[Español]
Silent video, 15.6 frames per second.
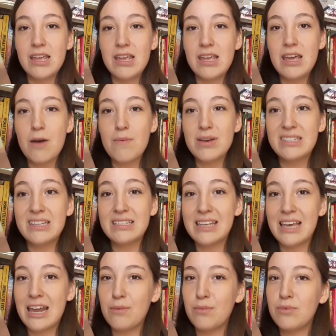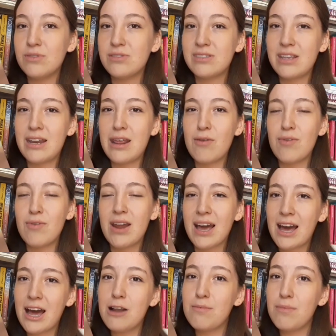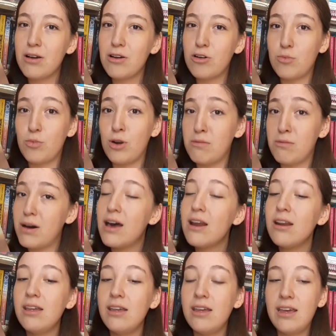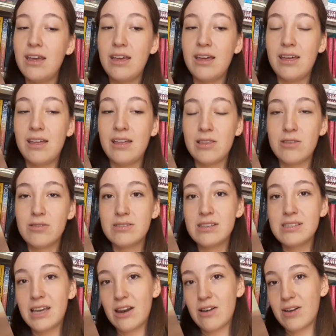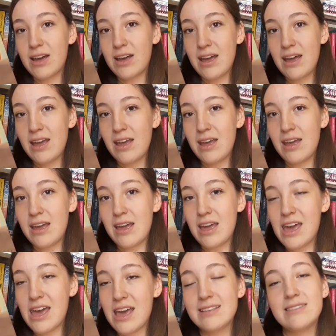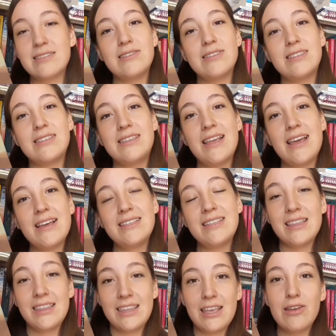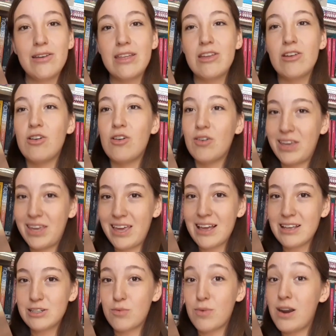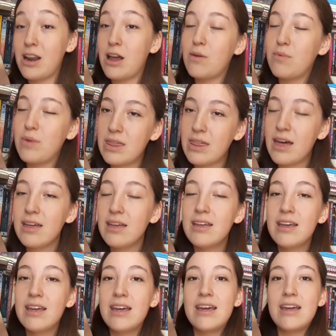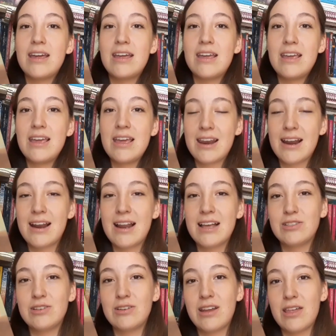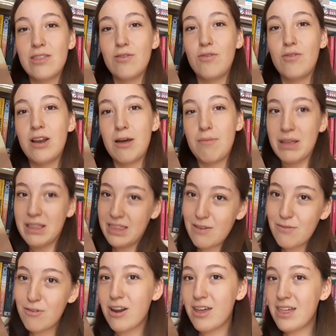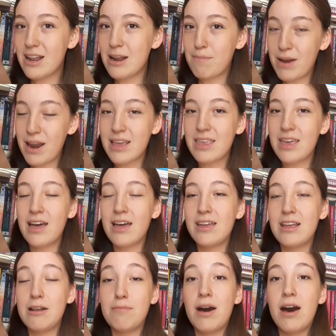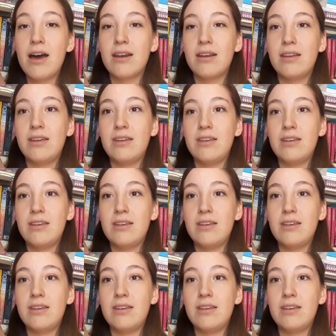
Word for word: y a veces queremos tener una calma como el mar. Entonces creo que este sentido de ideología sobre la vida relacionado con la metáfora de la playa y el mar